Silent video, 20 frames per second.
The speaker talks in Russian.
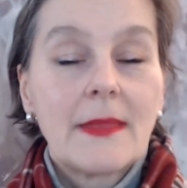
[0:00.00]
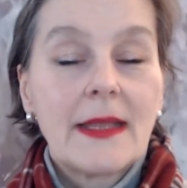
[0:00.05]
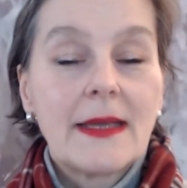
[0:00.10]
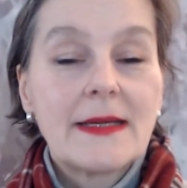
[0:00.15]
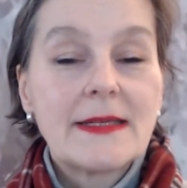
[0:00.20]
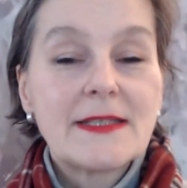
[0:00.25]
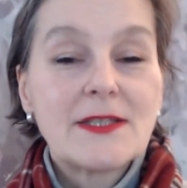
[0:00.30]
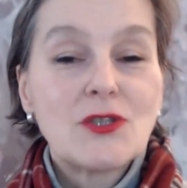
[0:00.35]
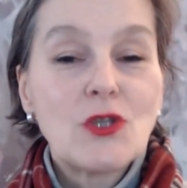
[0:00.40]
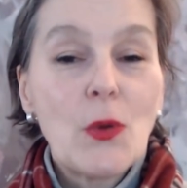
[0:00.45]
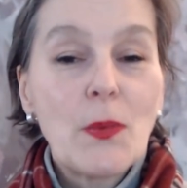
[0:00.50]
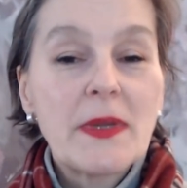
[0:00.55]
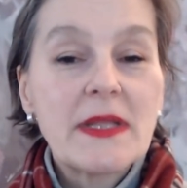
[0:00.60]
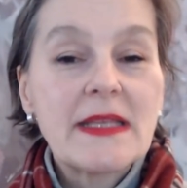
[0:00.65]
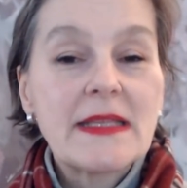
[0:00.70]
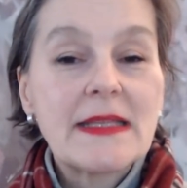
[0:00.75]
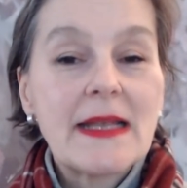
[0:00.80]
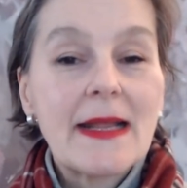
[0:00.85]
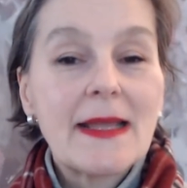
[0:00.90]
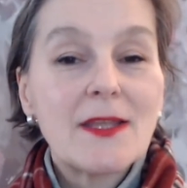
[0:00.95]
Э, добрый
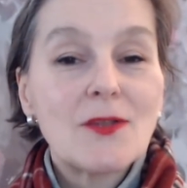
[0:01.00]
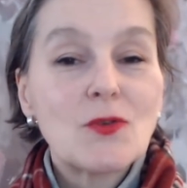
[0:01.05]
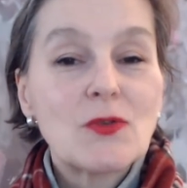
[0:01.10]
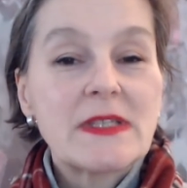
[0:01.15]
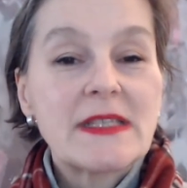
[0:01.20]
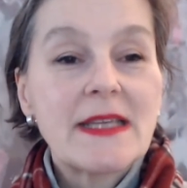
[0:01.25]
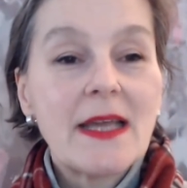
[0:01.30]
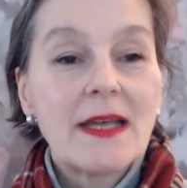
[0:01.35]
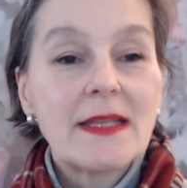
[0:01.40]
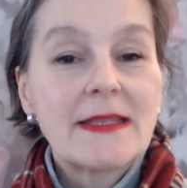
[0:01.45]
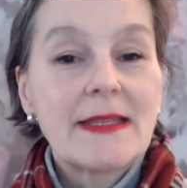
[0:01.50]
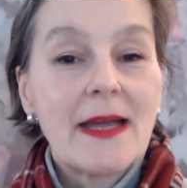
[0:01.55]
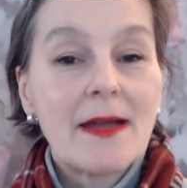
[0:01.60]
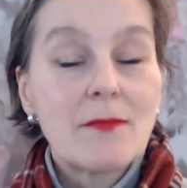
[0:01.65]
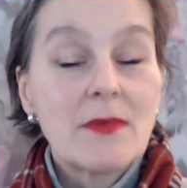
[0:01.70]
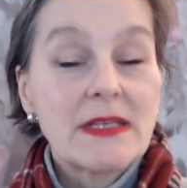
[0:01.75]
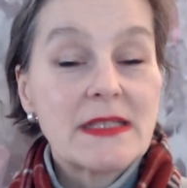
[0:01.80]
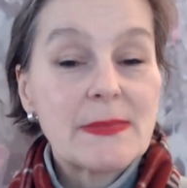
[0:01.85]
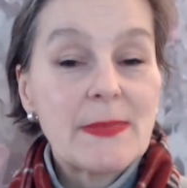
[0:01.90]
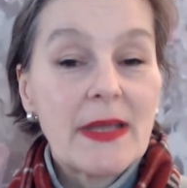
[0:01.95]
день, дорогие друзья,
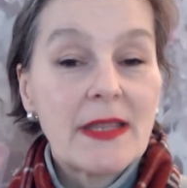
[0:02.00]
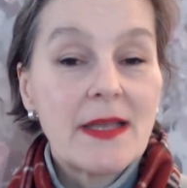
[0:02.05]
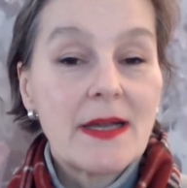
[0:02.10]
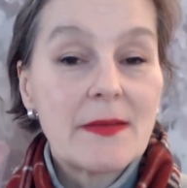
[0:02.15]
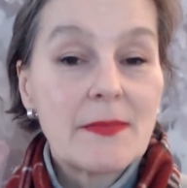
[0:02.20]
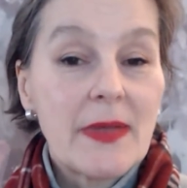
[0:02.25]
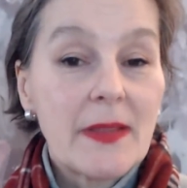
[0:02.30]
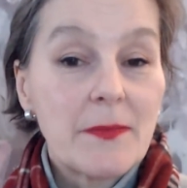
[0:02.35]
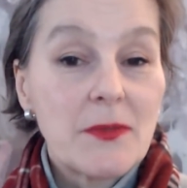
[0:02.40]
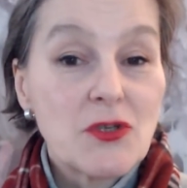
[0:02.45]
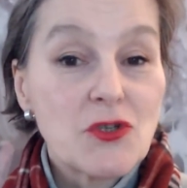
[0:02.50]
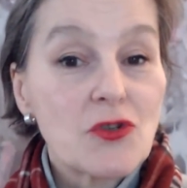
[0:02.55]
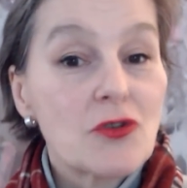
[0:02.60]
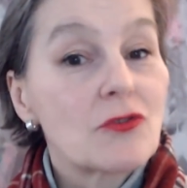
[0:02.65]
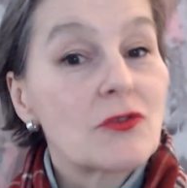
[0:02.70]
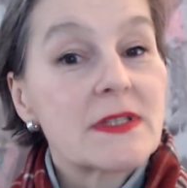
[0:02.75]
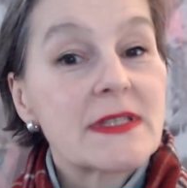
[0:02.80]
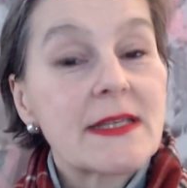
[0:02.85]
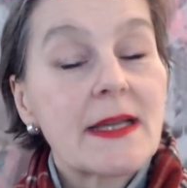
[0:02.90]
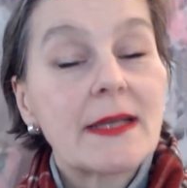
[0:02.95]
дамы и господа, подписчики и
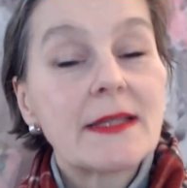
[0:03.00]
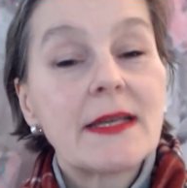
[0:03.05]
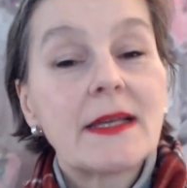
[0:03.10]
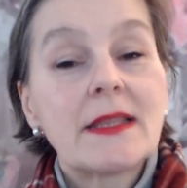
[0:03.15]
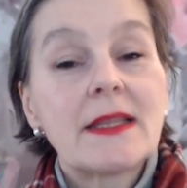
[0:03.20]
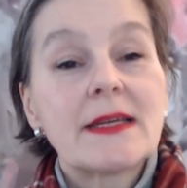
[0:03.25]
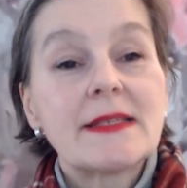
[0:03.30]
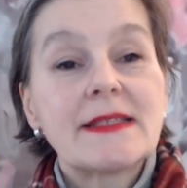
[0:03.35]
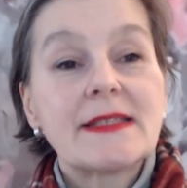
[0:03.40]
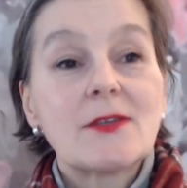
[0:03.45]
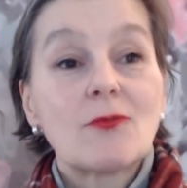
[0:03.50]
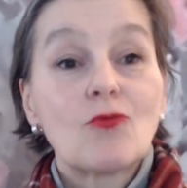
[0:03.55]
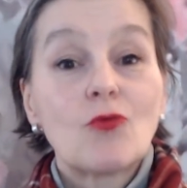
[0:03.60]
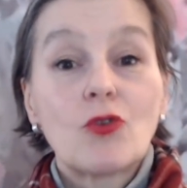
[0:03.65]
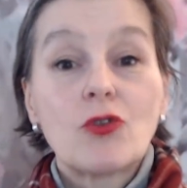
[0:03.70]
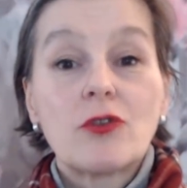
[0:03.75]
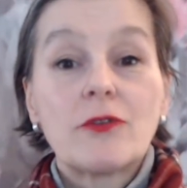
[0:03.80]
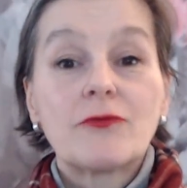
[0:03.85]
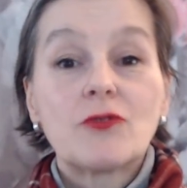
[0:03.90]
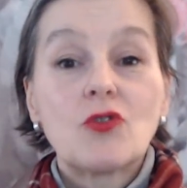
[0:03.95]
гости канала.
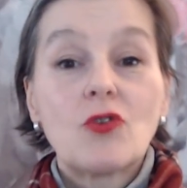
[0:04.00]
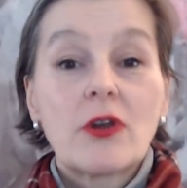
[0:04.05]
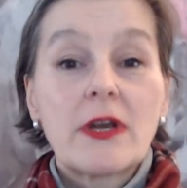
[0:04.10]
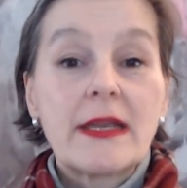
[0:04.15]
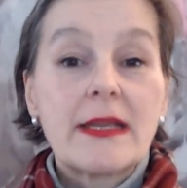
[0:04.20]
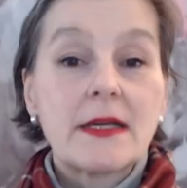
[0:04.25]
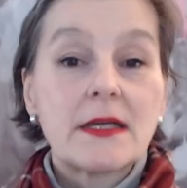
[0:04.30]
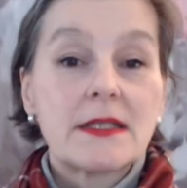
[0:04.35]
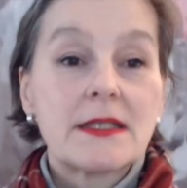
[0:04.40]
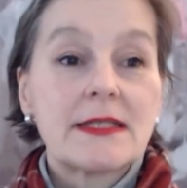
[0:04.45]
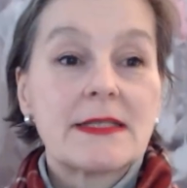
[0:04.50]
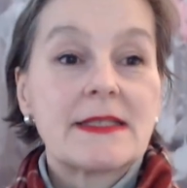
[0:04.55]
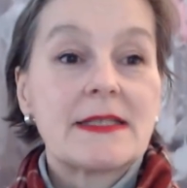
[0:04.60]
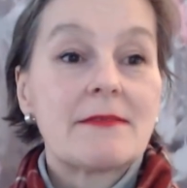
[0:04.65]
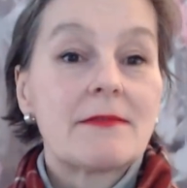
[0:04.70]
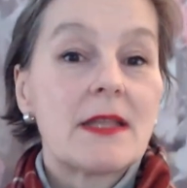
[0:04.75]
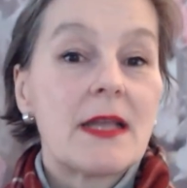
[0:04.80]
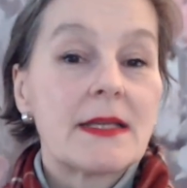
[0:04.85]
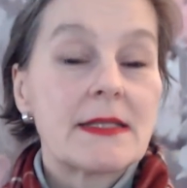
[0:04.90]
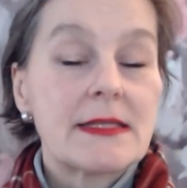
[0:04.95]
Сегодня вторник,
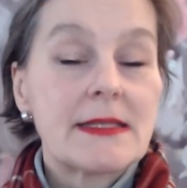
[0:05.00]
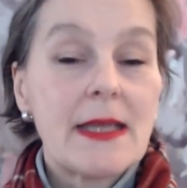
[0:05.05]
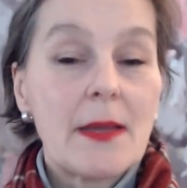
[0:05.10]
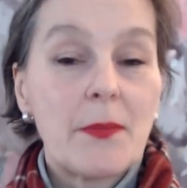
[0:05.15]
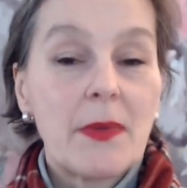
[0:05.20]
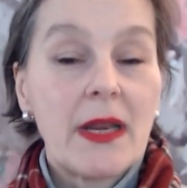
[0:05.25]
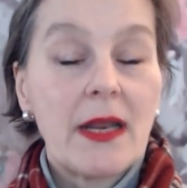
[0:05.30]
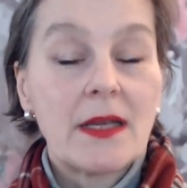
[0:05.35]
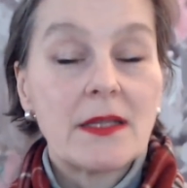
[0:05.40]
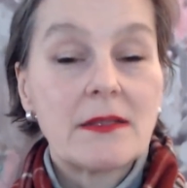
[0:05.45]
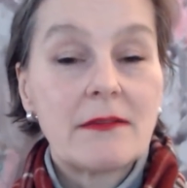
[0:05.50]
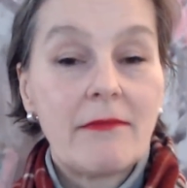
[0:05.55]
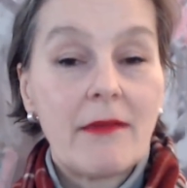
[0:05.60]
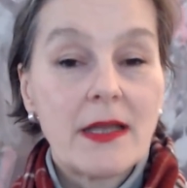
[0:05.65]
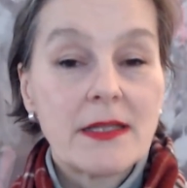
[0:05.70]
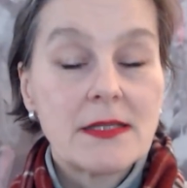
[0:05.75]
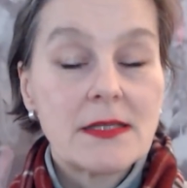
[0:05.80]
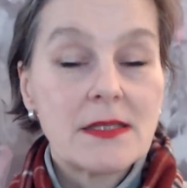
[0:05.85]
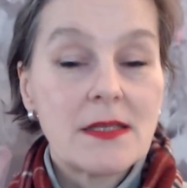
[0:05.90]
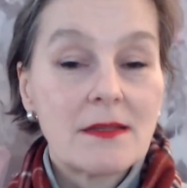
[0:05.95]
19 апреля
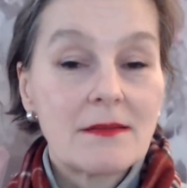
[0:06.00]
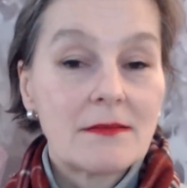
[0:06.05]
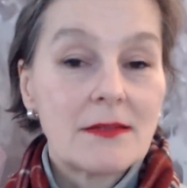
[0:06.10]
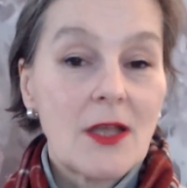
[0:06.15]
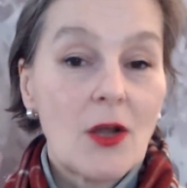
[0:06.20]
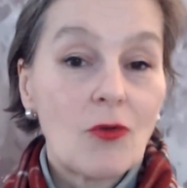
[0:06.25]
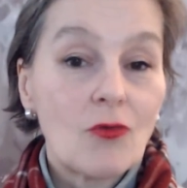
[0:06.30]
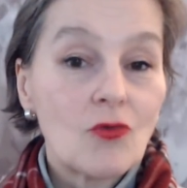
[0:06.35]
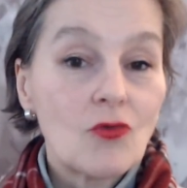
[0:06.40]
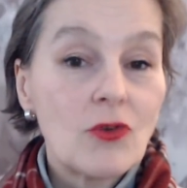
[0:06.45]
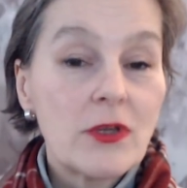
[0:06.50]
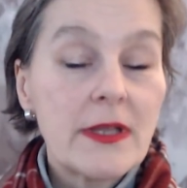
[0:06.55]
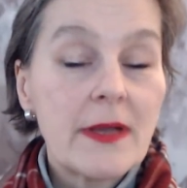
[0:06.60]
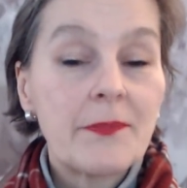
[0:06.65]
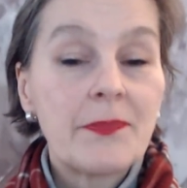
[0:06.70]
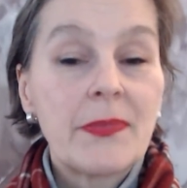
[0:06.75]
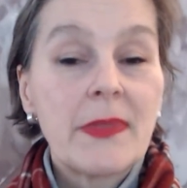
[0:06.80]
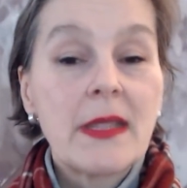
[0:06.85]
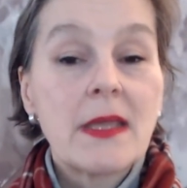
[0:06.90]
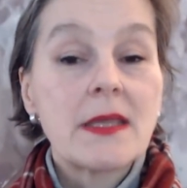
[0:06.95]
2022 года.